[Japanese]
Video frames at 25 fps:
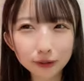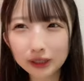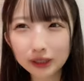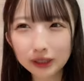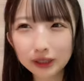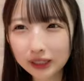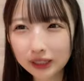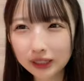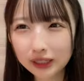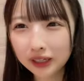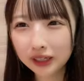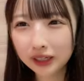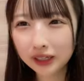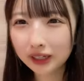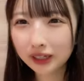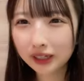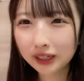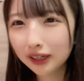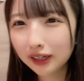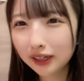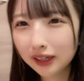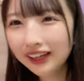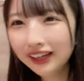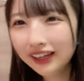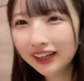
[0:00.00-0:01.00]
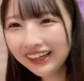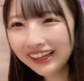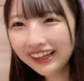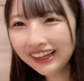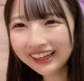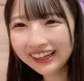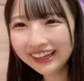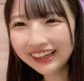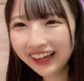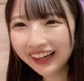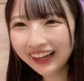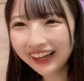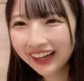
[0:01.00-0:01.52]
待って
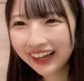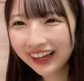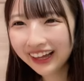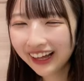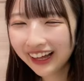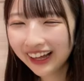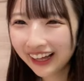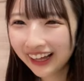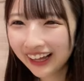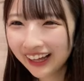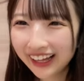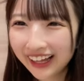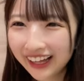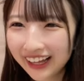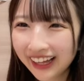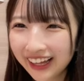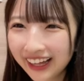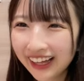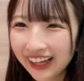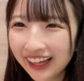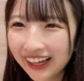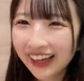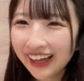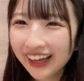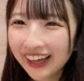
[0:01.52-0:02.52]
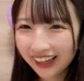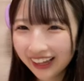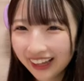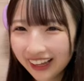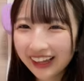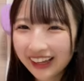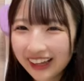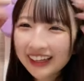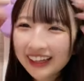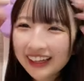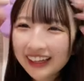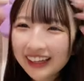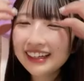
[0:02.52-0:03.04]
この前のちかこさんとの
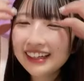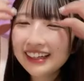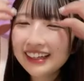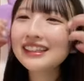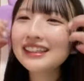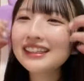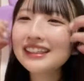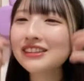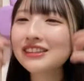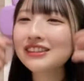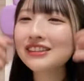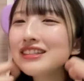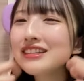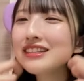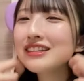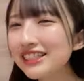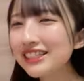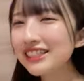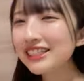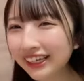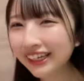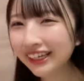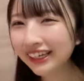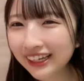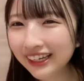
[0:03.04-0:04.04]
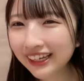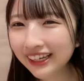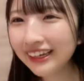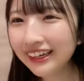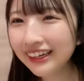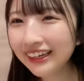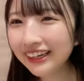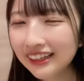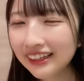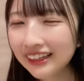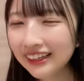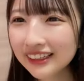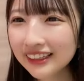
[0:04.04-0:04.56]
27夜でチーム S の
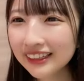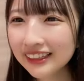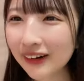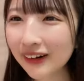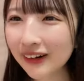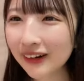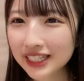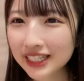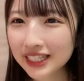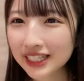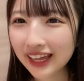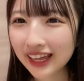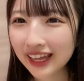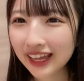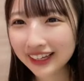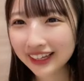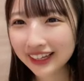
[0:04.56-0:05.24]
水耕だえ